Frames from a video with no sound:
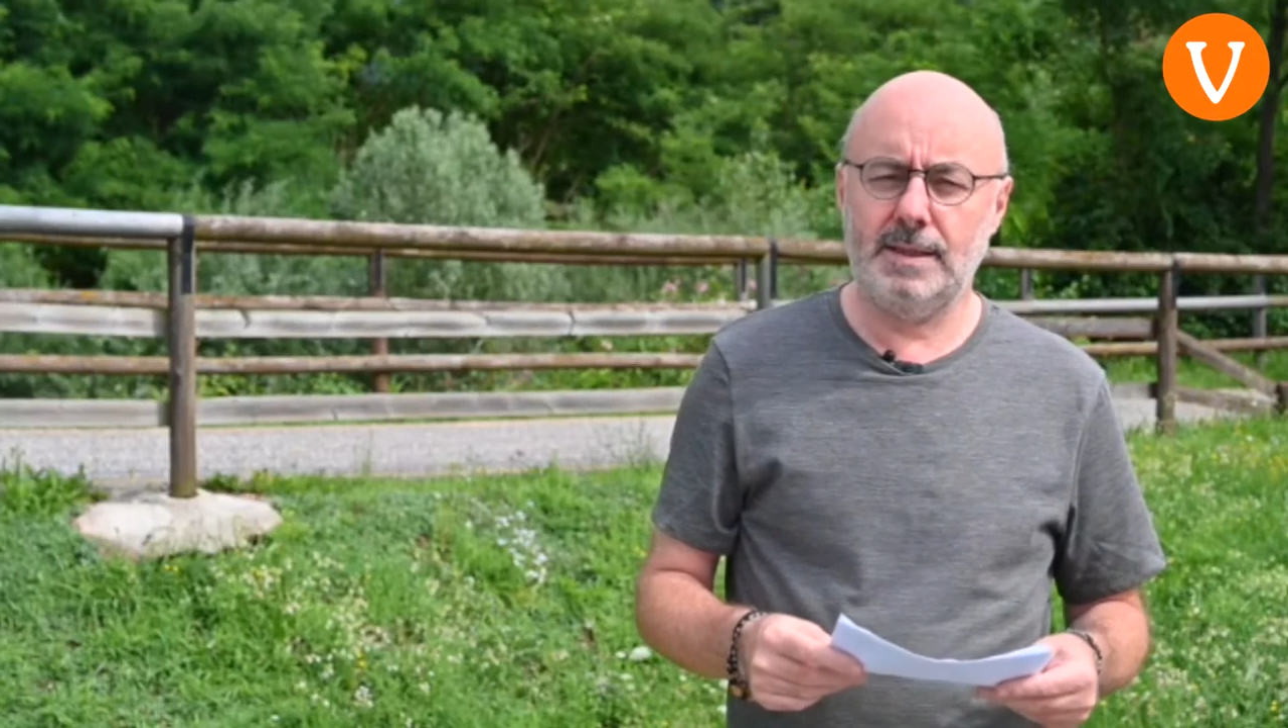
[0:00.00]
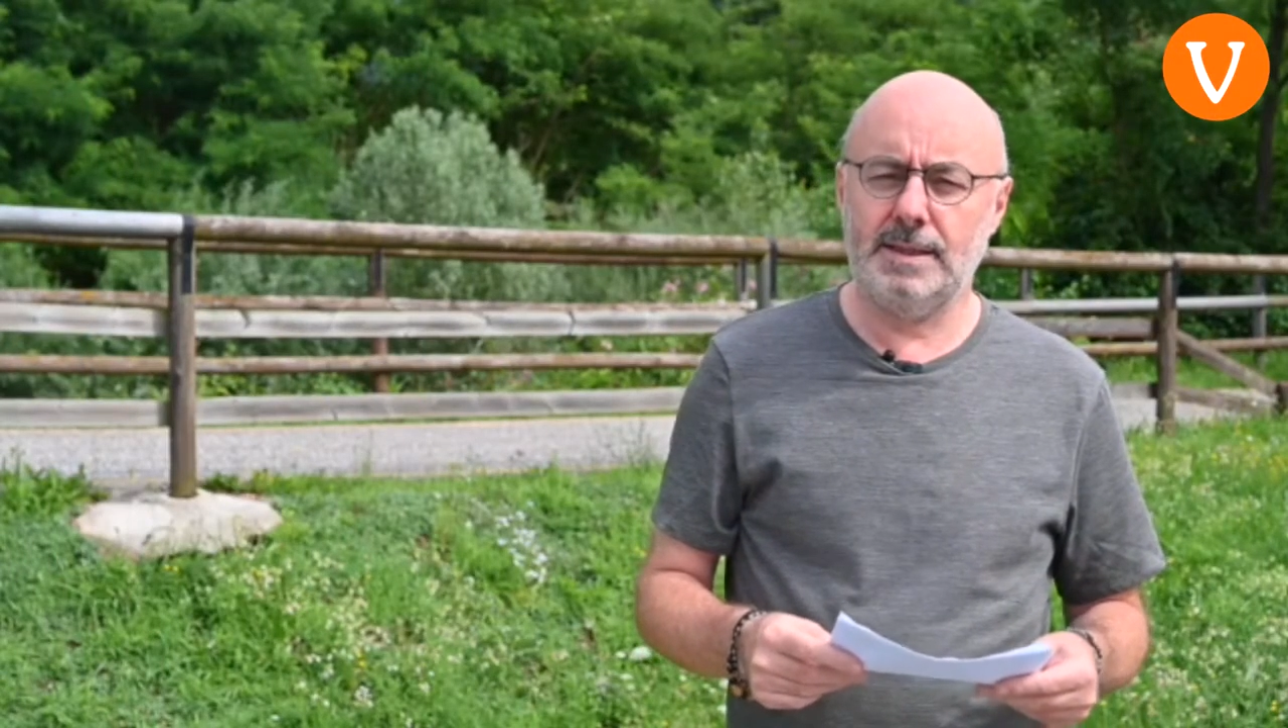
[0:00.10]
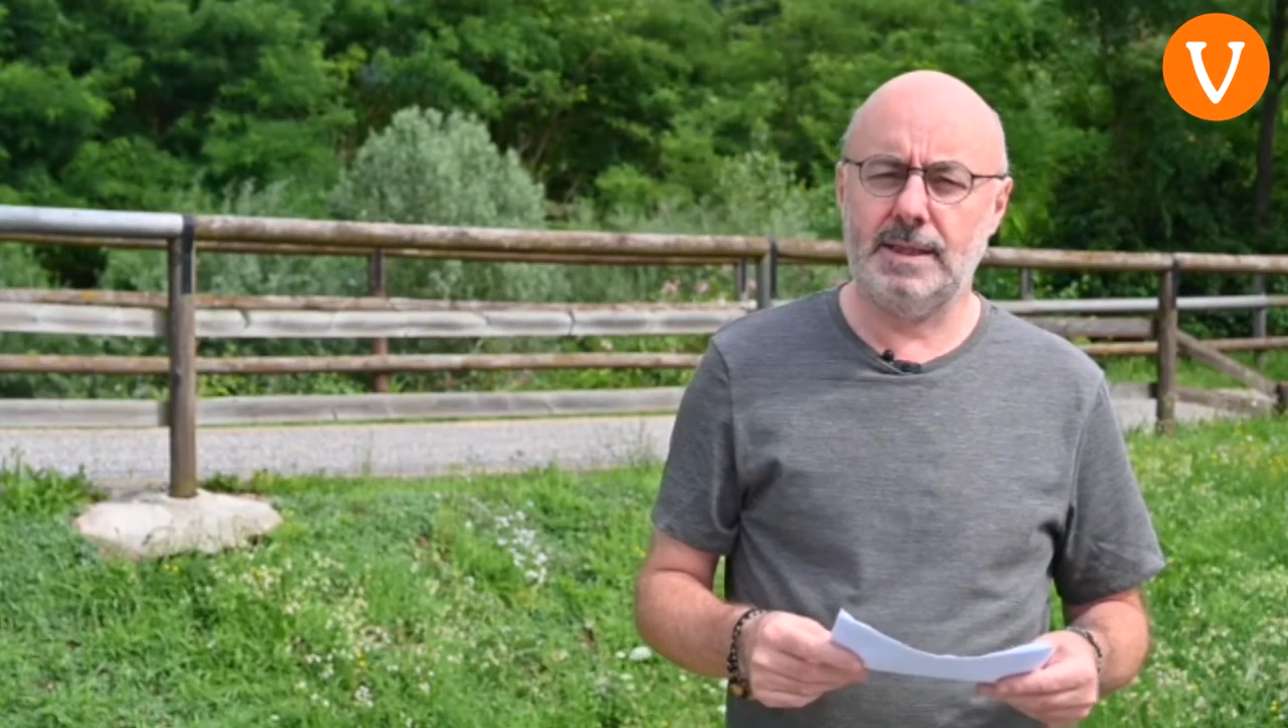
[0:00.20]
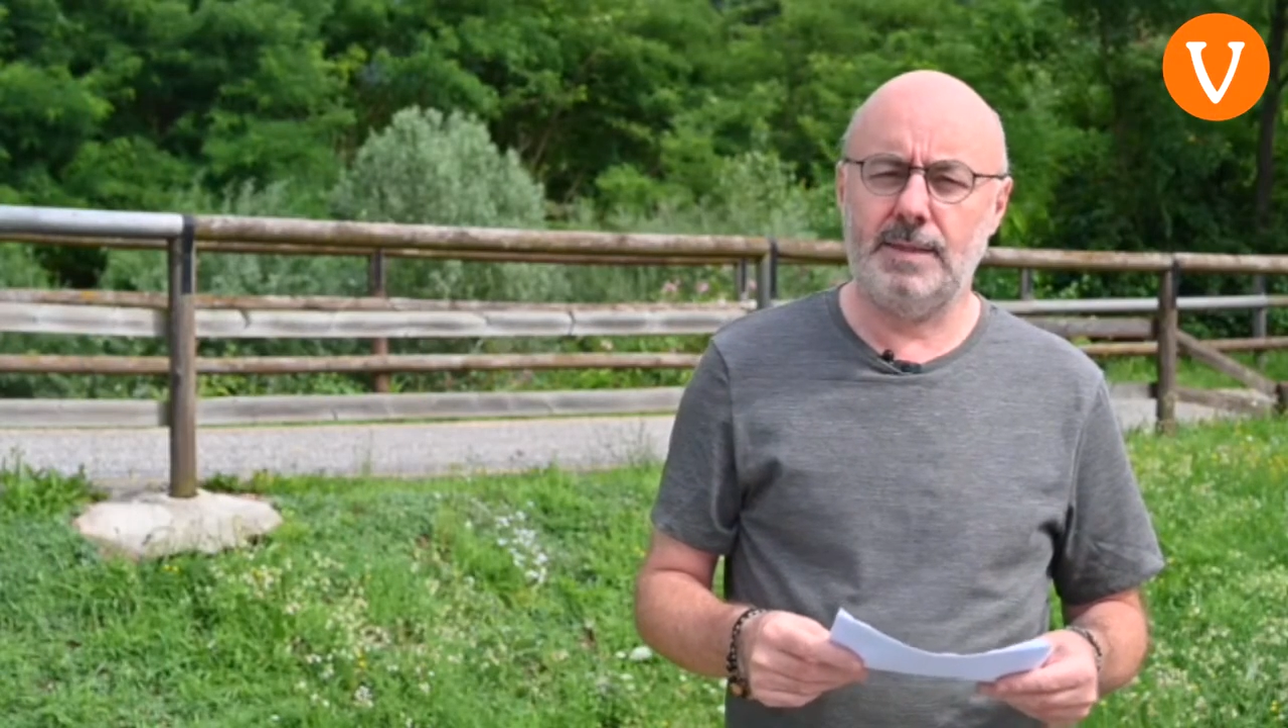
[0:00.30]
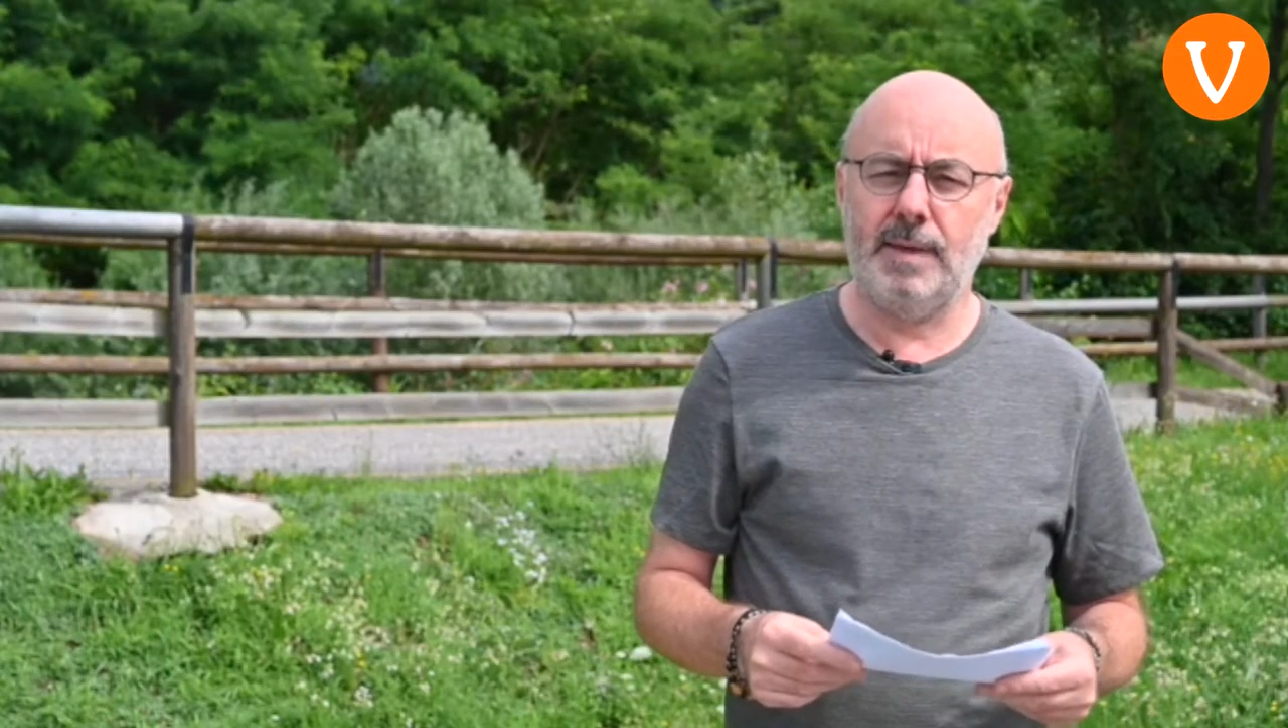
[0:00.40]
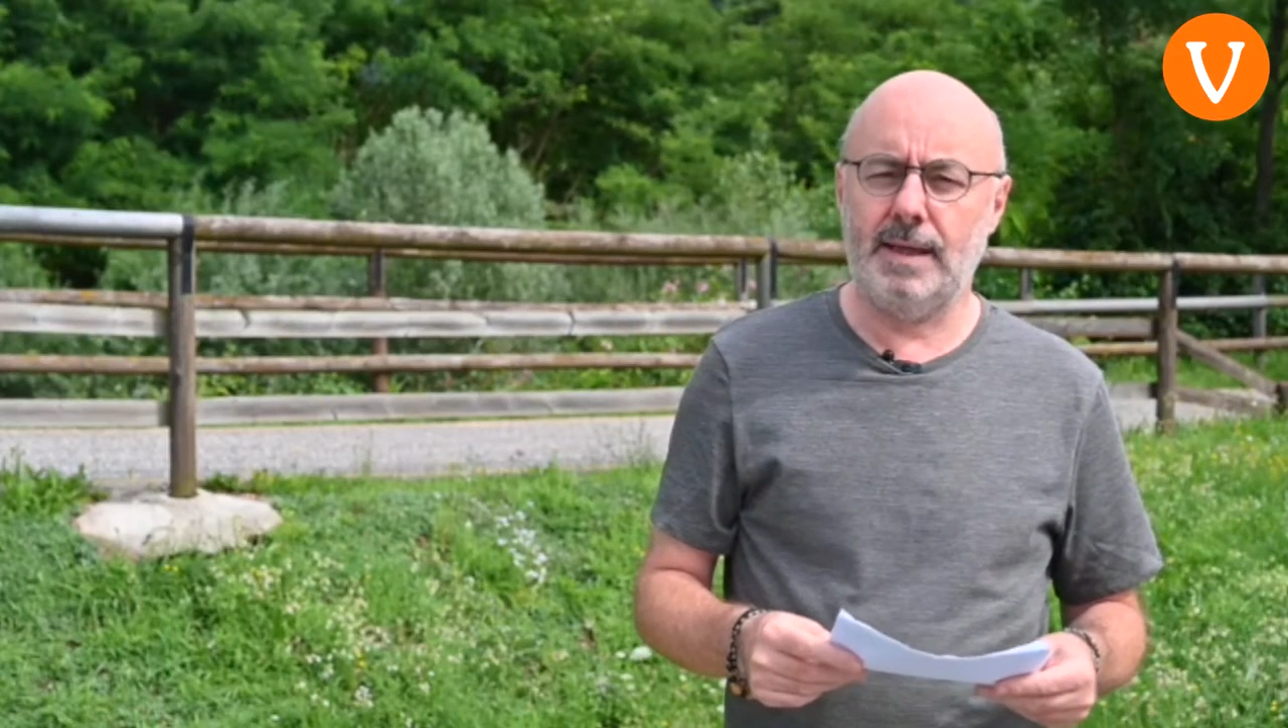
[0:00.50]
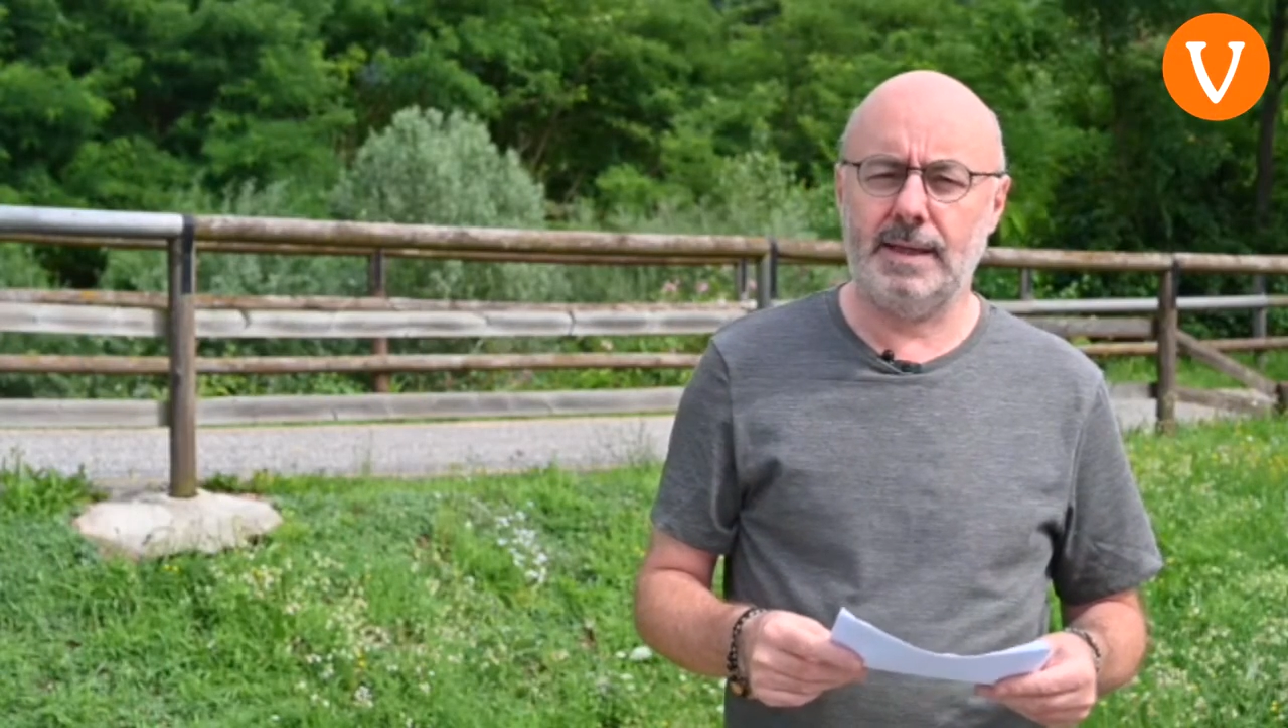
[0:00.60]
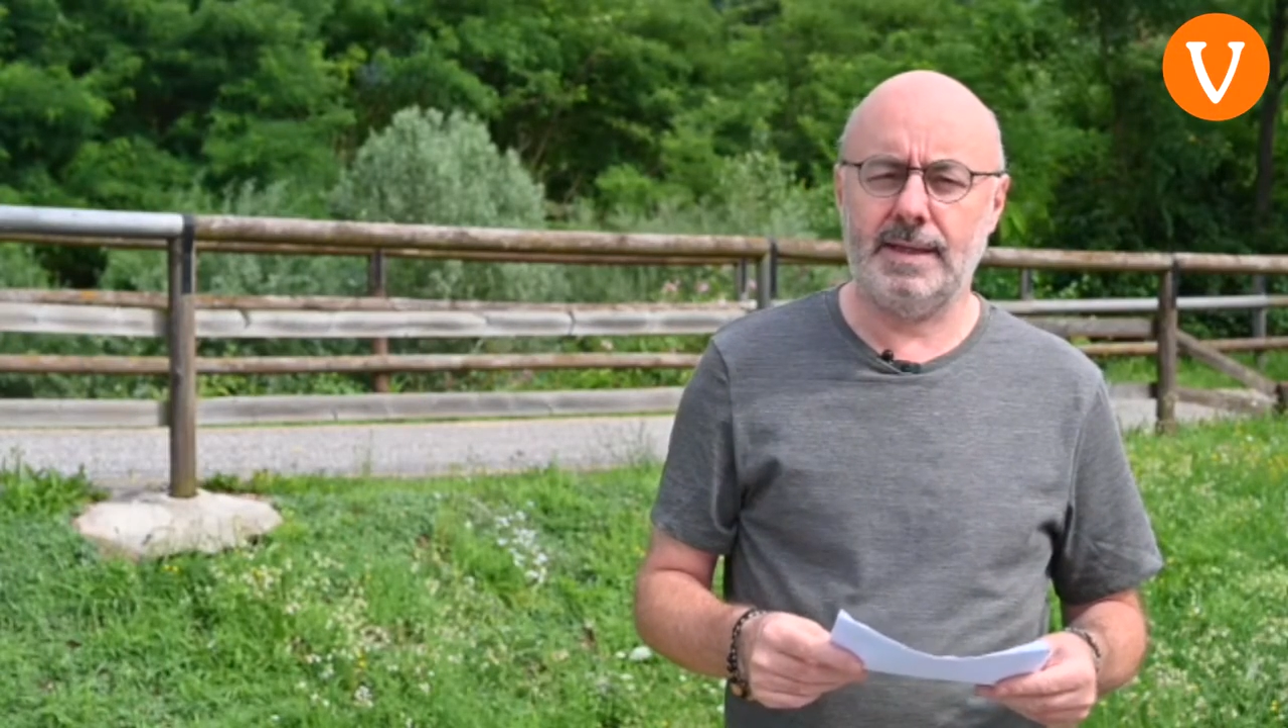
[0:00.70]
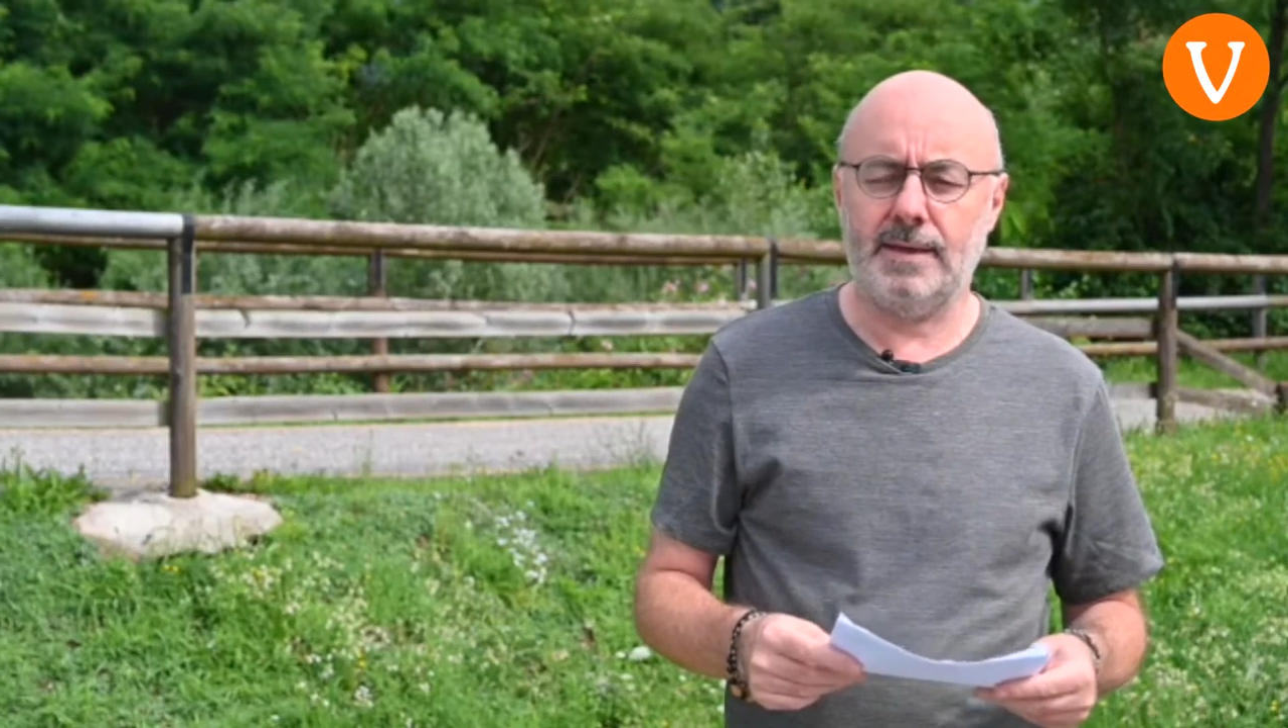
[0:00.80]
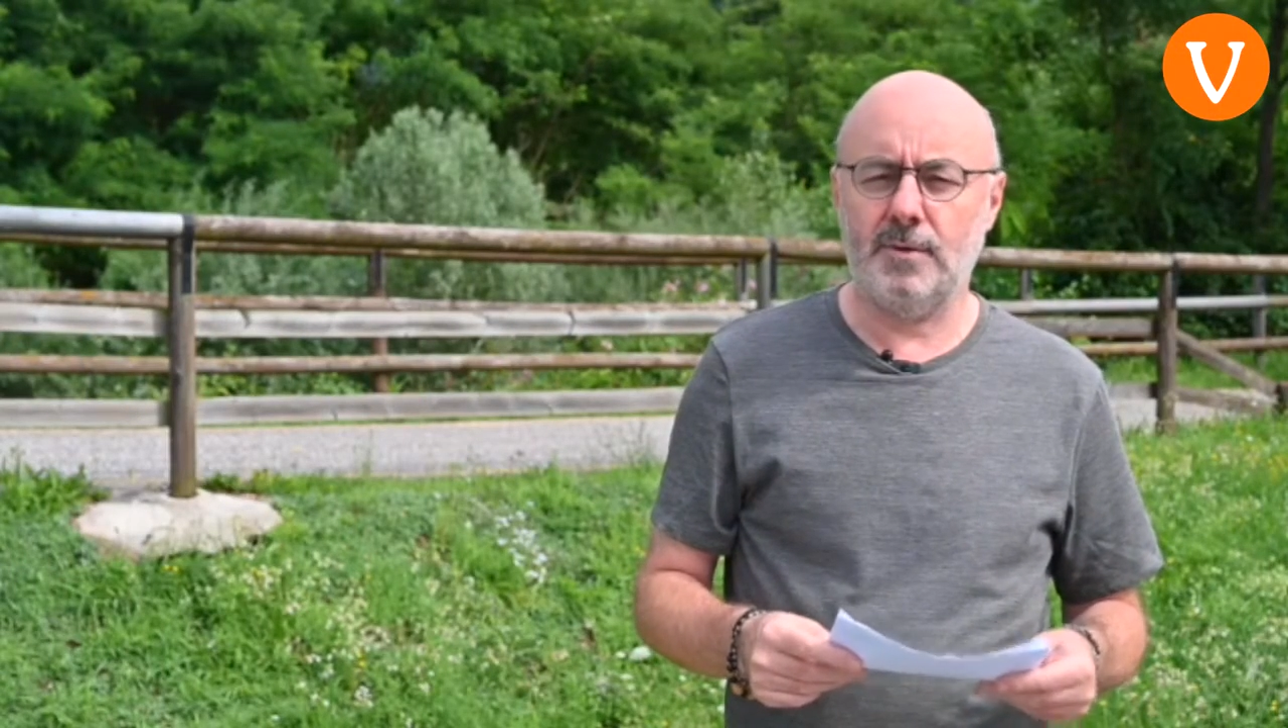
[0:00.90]
se li
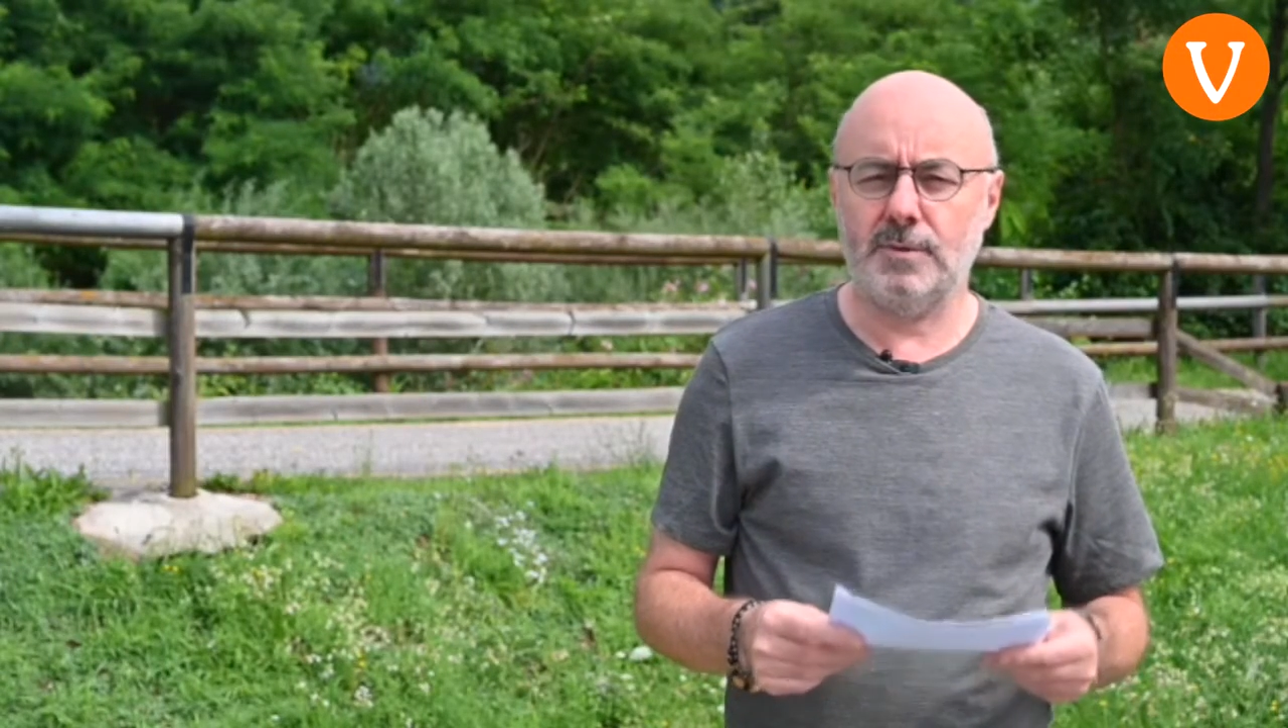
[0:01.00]
meritano